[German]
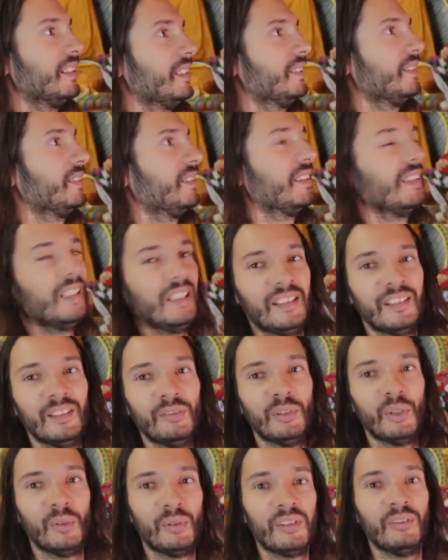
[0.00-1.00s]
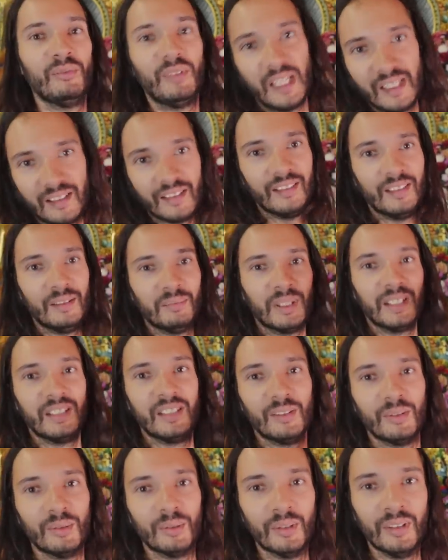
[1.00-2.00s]
ja, echt eine verrückte Welt, in die man
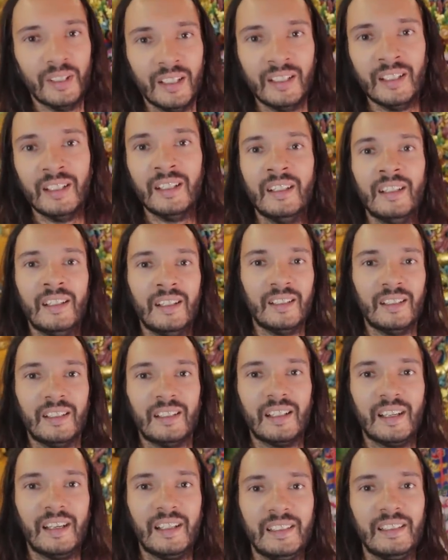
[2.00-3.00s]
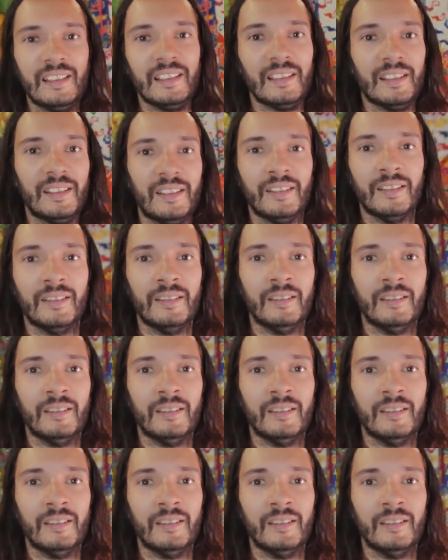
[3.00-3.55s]
hier so reingeht.